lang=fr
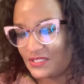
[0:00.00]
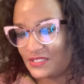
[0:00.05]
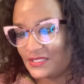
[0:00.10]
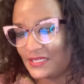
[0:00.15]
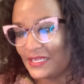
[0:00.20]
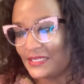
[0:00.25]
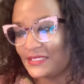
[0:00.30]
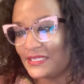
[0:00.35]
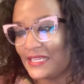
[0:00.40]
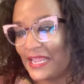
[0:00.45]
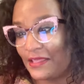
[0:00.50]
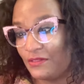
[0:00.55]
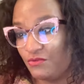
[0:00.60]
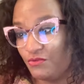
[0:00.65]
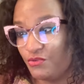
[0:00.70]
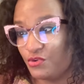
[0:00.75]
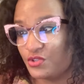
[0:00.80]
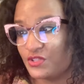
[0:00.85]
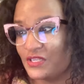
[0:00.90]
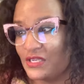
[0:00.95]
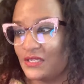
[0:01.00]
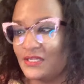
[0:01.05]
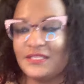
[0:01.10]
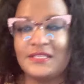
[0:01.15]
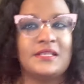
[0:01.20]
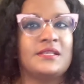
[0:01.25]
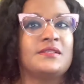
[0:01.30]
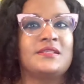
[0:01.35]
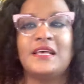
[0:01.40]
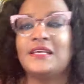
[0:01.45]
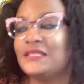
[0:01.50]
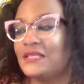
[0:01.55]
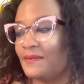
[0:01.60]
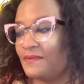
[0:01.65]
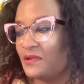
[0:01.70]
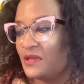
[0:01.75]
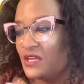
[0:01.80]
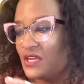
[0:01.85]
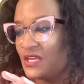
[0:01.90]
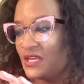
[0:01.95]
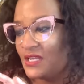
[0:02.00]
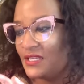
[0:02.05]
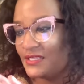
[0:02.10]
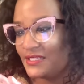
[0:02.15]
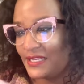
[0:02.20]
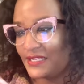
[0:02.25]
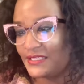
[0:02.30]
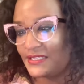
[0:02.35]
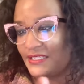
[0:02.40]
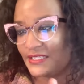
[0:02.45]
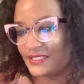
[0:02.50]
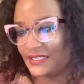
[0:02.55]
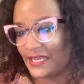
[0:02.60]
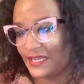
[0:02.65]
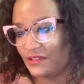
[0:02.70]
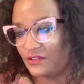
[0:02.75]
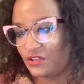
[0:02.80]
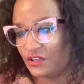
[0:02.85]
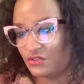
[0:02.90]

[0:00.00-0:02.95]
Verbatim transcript: Ça, c'est la nouveauté. Ça, c'est ça, c'est ça,